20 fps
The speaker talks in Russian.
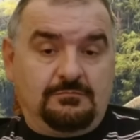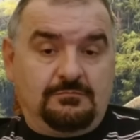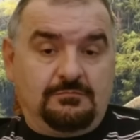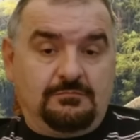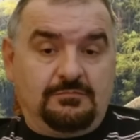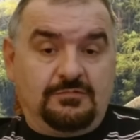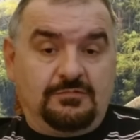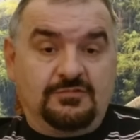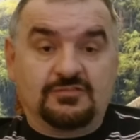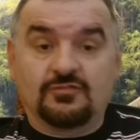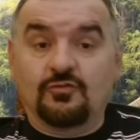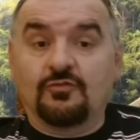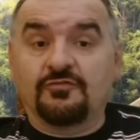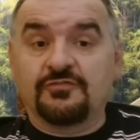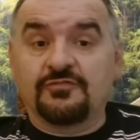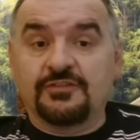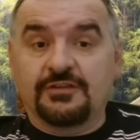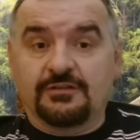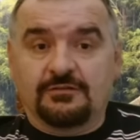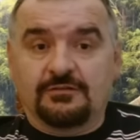
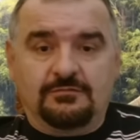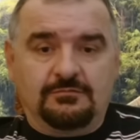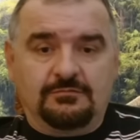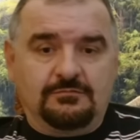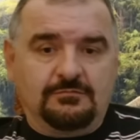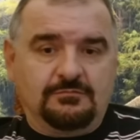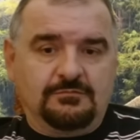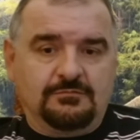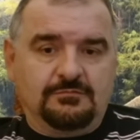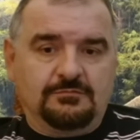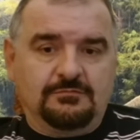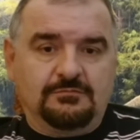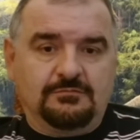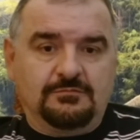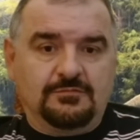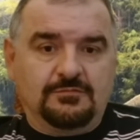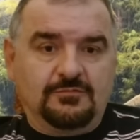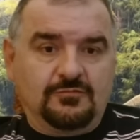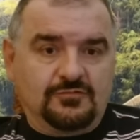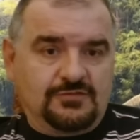Слов нет.
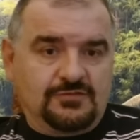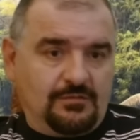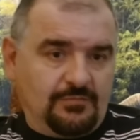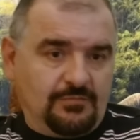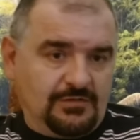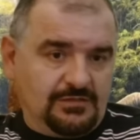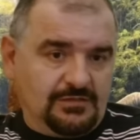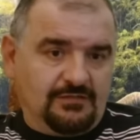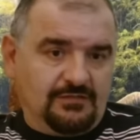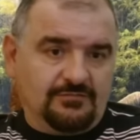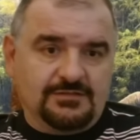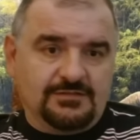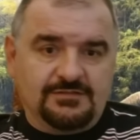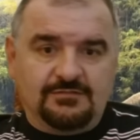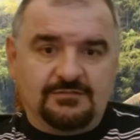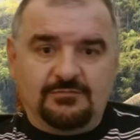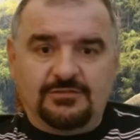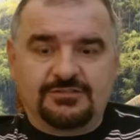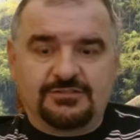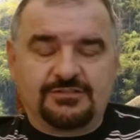Ну, самое главное,
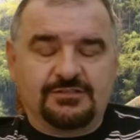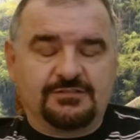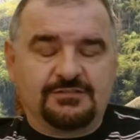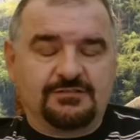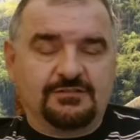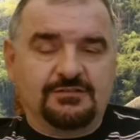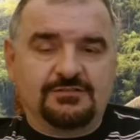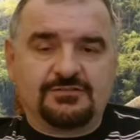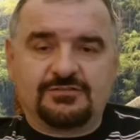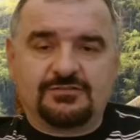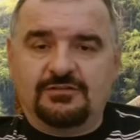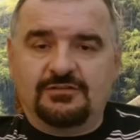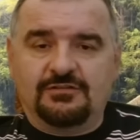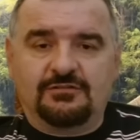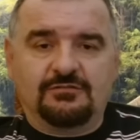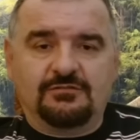Земле 6 тысяч лет.